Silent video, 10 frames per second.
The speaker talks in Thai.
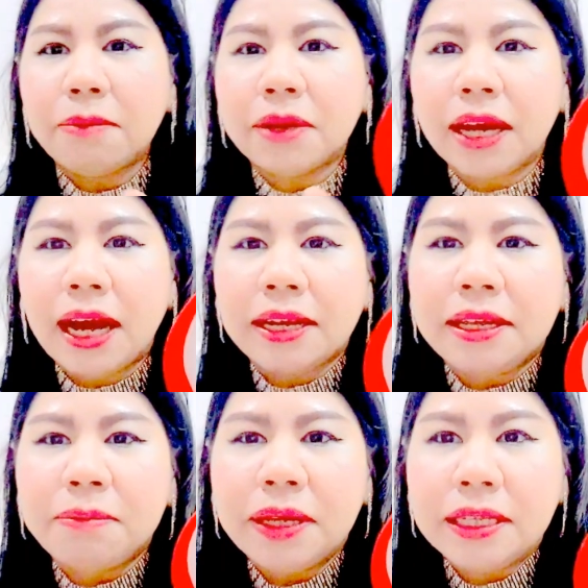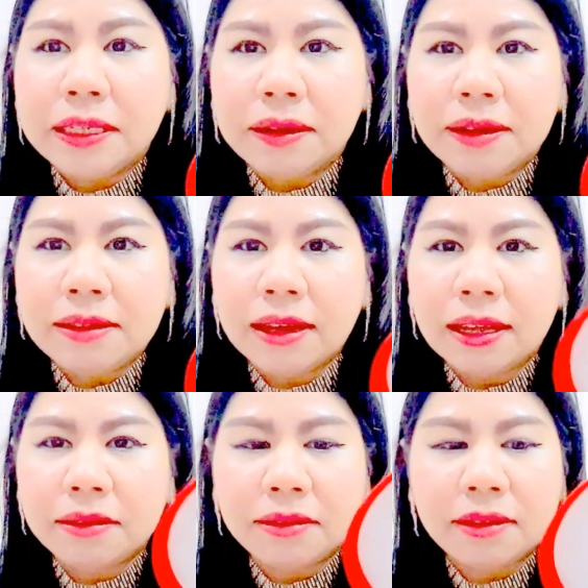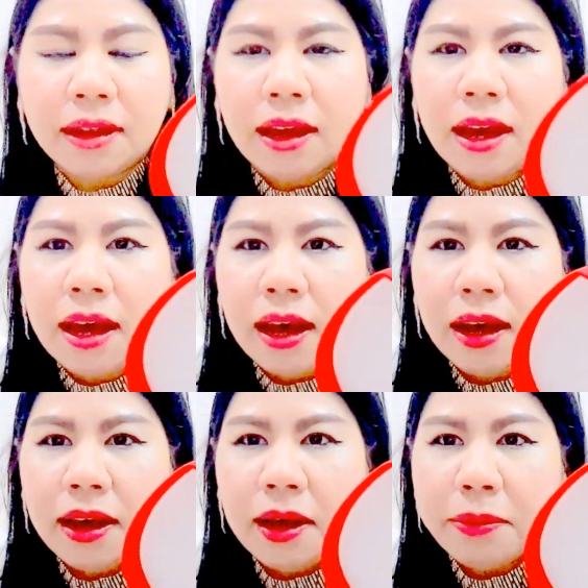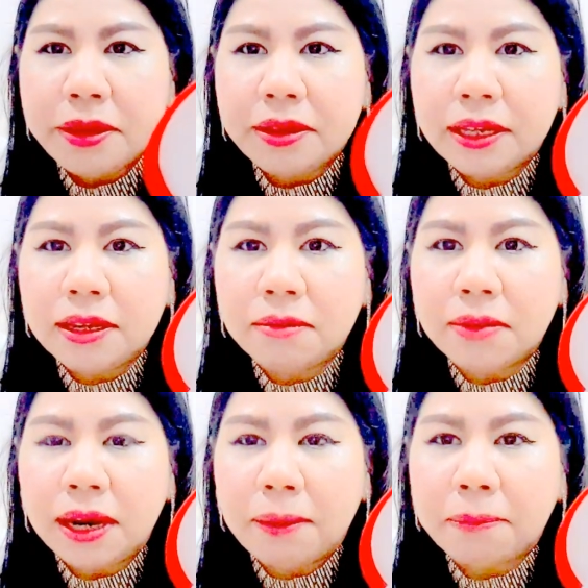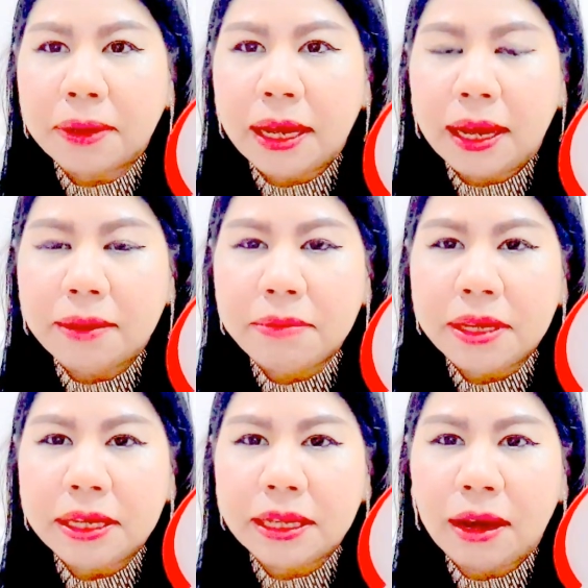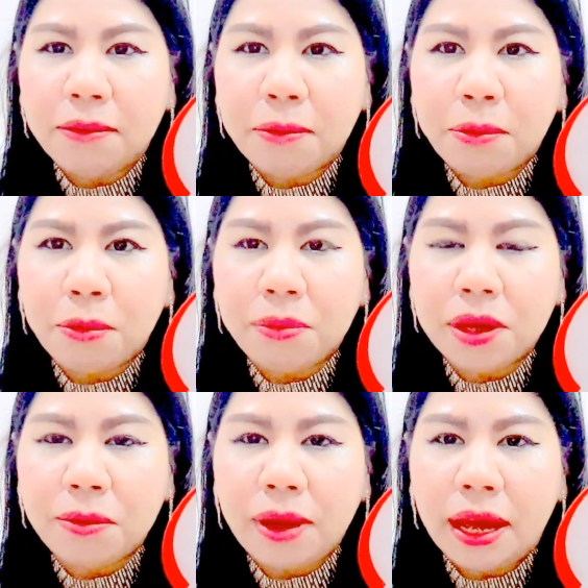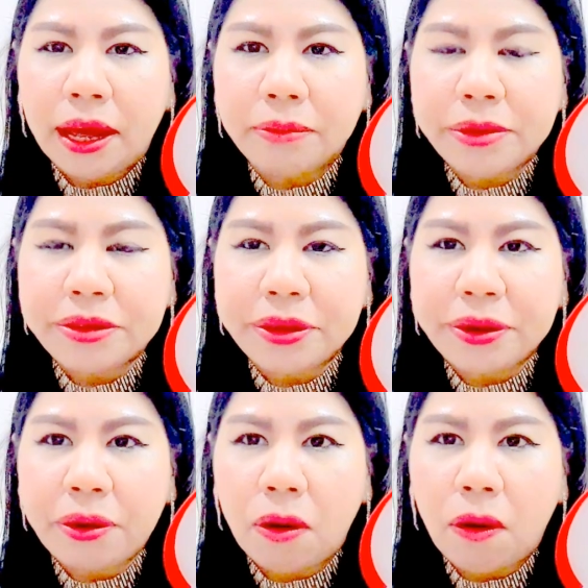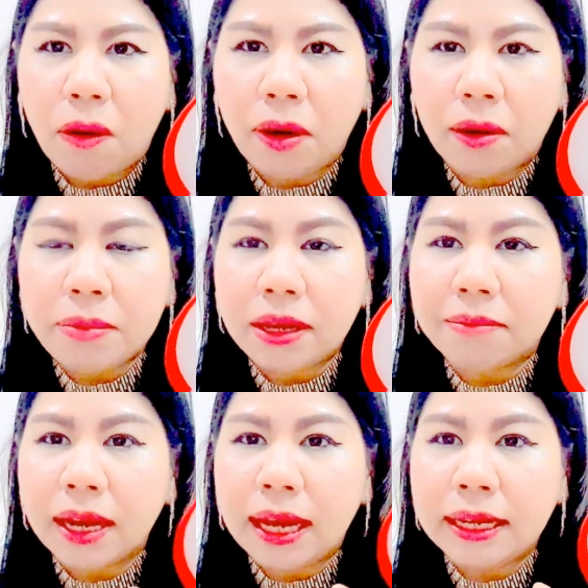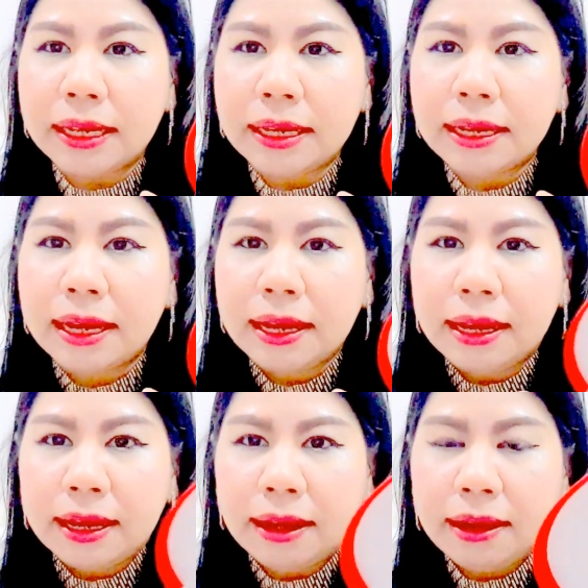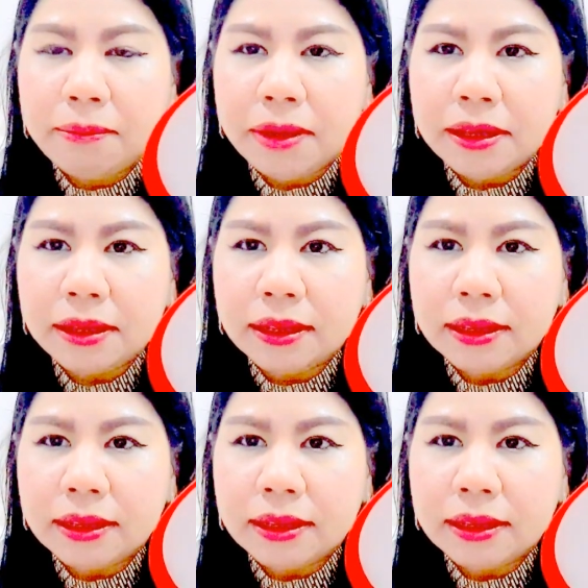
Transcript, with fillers: นำนะคะอันนี้เป็นคอลเลคชันเอ่อเป็นเซ็ตเครื่องประดับนะคะ มีต่างหูมีแหวนมีสร้อยคอ แล้วก็มีกำไรอันนี้เอ่อเป็น